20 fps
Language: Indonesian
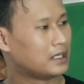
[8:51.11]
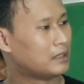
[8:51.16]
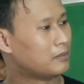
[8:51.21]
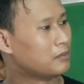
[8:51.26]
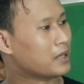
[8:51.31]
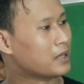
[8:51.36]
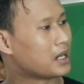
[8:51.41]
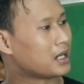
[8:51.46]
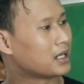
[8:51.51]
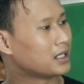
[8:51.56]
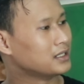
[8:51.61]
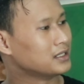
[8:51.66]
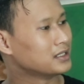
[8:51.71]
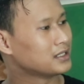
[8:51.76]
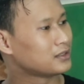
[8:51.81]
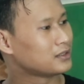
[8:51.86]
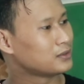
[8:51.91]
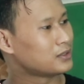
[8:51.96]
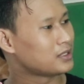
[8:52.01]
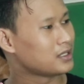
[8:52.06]

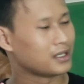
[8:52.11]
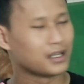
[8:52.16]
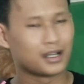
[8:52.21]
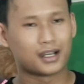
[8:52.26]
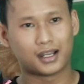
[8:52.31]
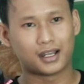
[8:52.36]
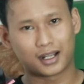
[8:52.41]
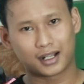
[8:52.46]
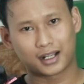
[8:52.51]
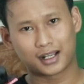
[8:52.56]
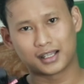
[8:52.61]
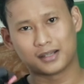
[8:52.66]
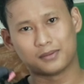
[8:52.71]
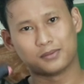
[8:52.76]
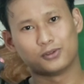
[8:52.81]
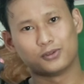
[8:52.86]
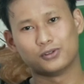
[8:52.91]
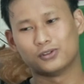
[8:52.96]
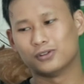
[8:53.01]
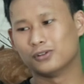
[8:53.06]
bahannya tuh agak kayak
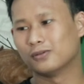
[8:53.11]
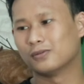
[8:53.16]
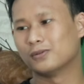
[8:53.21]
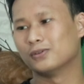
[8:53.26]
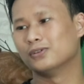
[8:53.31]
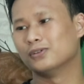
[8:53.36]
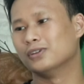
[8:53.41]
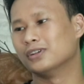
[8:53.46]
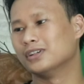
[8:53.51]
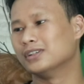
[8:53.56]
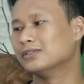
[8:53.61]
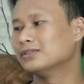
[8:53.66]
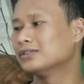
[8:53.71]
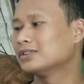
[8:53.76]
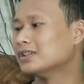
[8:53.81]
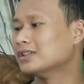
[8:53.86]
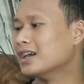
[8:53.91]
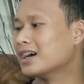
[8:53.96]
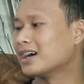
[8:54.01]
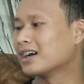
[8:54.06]
berudul-berudul gitu
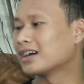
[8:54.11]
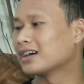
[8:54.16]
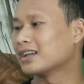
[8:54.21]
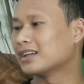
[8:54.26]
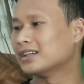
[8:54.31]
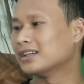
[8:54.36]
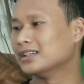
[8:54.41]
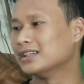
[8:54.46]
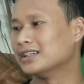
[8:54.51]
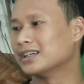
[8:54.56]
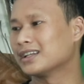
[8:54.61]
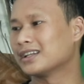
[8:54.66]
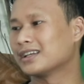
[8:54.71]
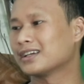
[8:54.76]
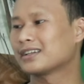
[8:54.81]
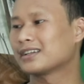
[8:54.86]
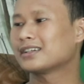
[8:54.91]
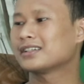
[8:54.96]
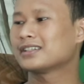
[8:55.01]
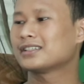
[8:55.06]
sedangkan di
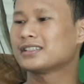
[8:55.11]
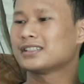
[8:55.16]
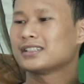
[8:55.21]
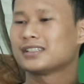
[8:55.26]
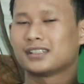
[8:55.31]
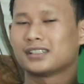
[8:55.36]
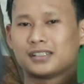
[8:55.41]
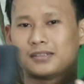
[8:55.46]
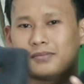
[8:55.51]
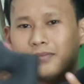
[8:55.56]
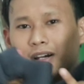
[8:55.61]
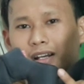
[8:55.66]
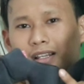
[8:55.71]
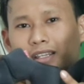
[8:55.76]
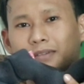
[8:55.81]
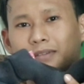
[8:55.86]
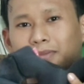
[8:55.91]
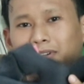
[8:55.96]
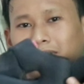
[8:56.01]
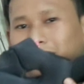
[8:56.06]
Enekres
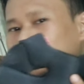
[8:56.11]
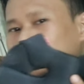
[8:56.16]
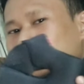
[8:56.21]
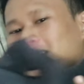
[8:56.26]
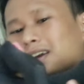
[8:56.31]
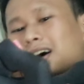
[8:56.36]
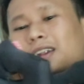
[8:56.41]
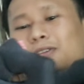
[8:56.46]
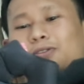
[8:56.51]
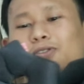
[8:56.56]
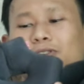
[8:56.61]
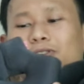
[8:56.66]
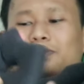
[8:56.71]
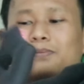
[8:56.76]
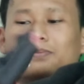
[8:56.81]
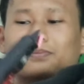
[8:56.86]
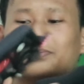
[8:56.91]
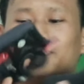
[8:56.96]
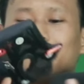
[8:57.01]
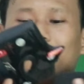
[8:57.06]
bahannya benar-benar halus sob